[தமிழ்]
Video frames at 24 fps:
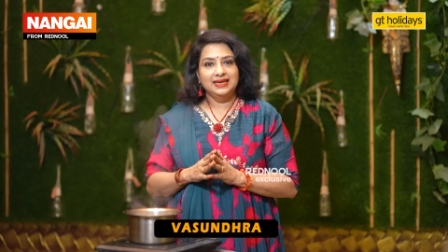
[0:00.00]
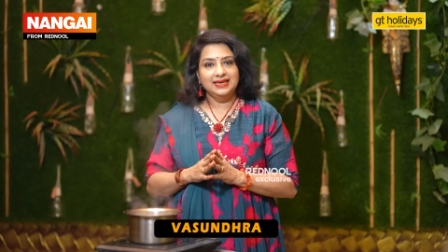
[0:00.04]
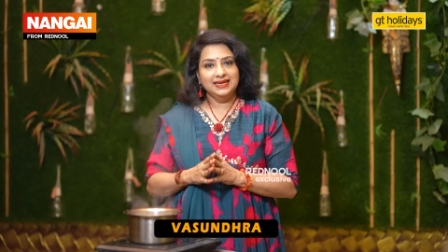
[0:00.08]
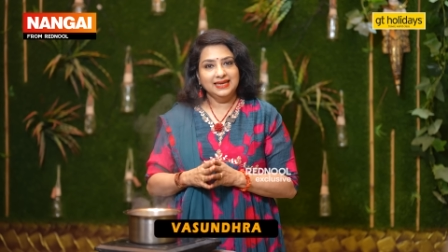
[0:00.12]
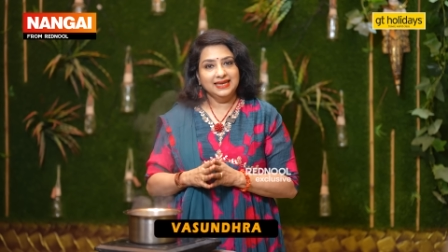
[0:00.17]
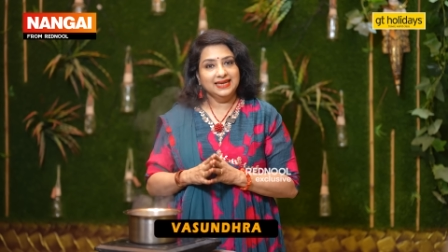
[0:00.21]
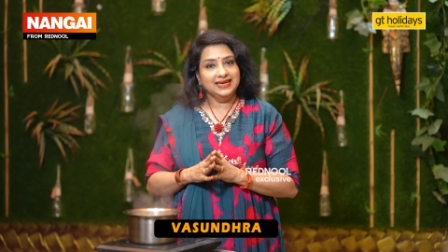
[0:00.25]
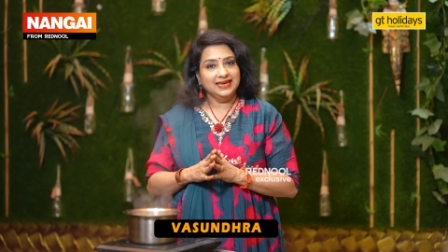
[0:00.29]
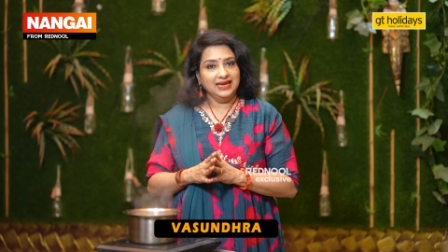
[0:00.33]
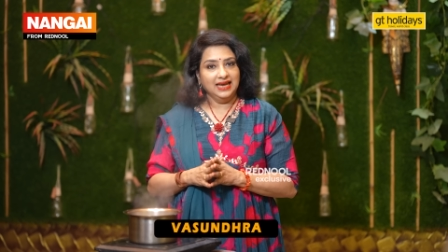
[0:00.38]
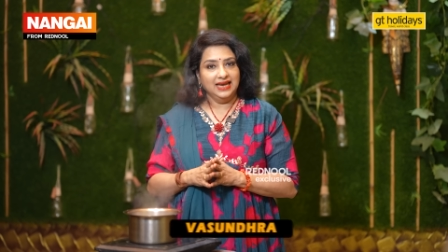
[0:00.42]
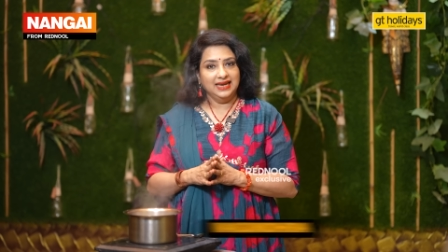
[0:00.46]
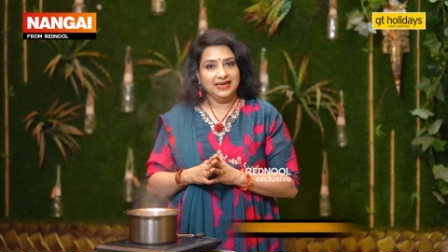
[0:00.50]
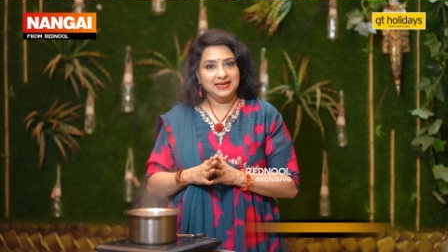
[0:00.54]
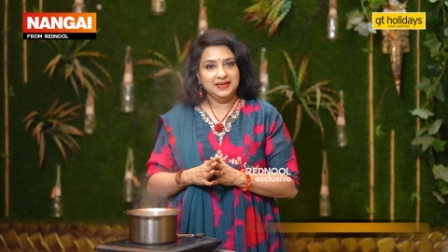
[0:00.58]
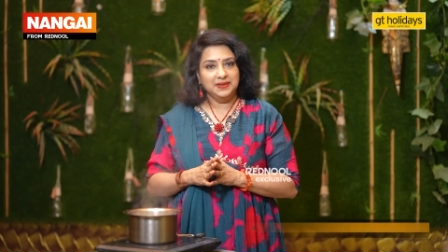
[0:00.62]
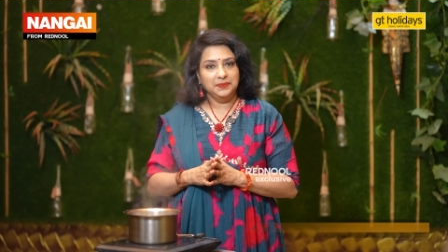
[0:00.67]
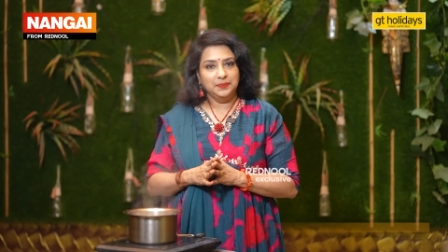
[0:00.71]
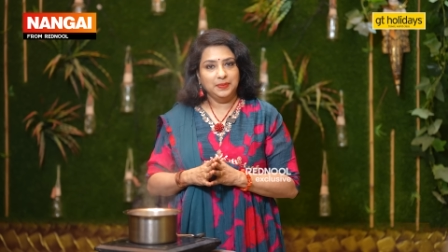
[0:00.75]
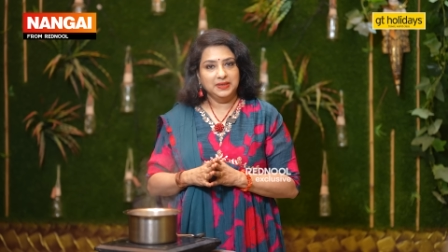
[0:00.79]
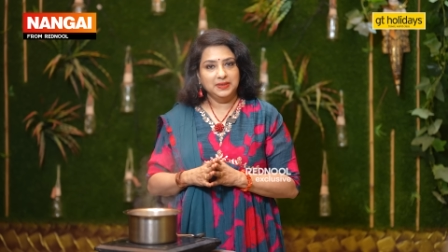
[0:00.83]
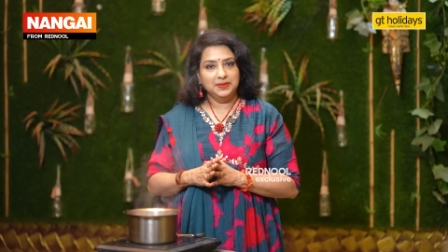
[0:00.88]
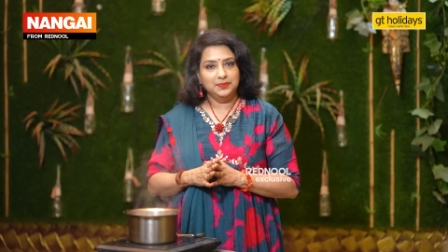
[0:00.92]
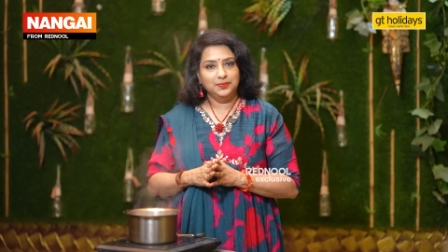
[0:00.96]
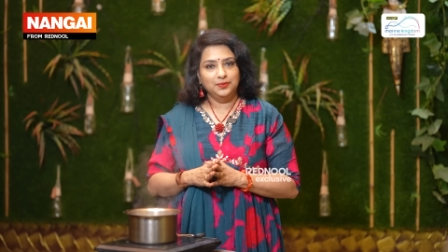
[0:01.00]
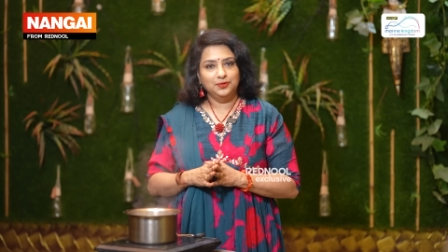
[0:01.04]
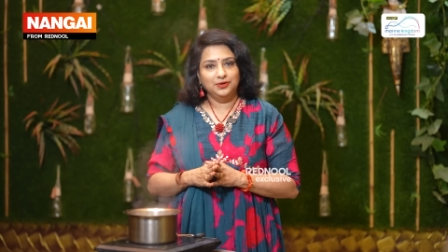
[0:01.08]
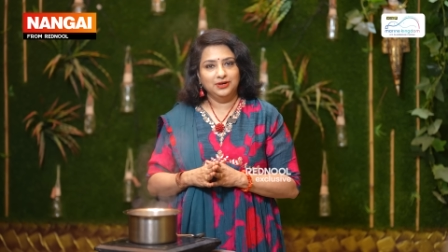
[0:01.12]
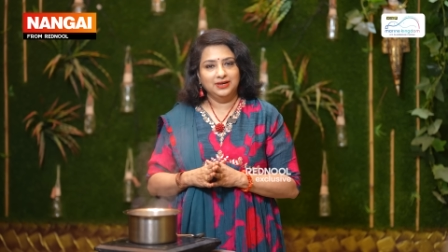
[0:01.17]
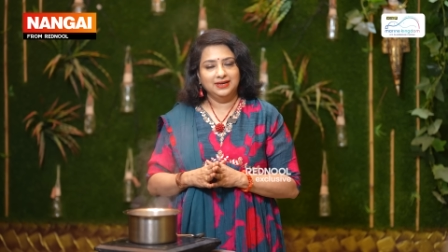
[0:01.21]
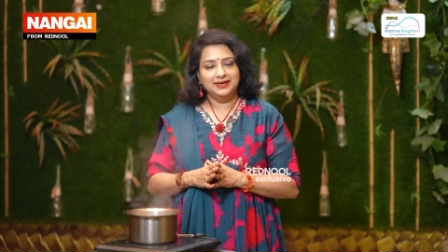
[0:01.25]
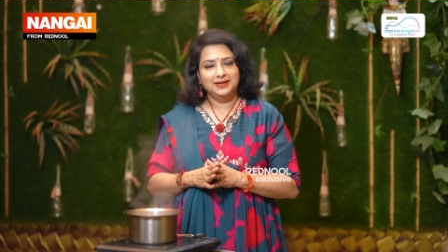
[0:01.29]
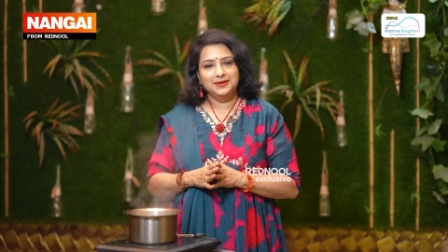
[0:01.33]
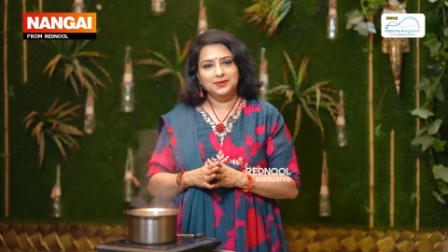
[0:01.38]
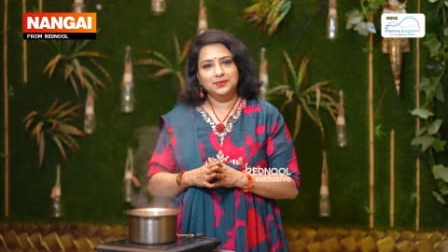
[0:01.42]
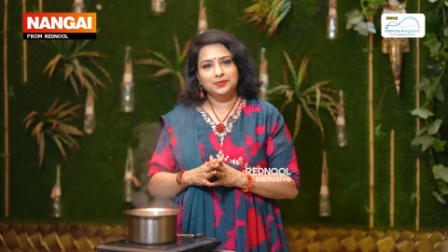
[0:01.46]
இன்றைக்கி நான் என்ன பண்ண
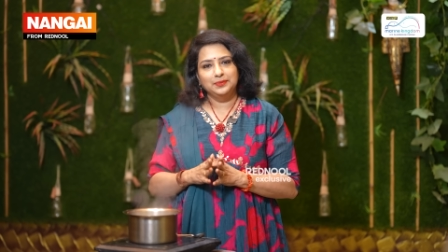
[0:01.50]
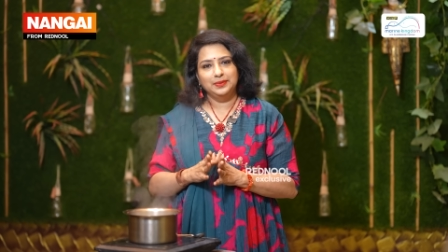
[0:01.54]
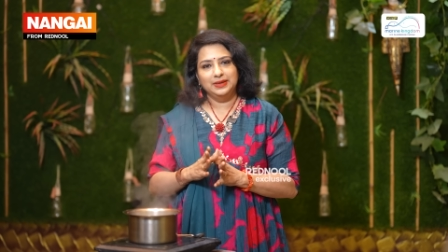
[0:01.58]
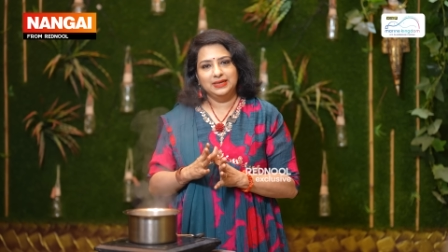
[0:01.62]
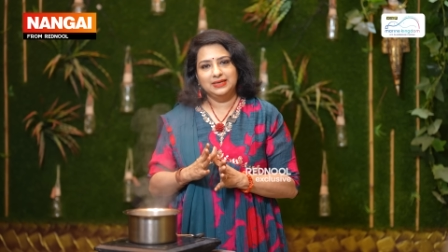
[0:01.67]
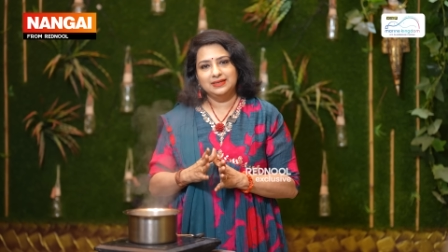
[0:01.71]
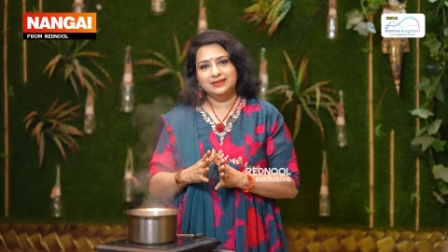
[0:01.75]
போகிறேன்னா ரொம்ப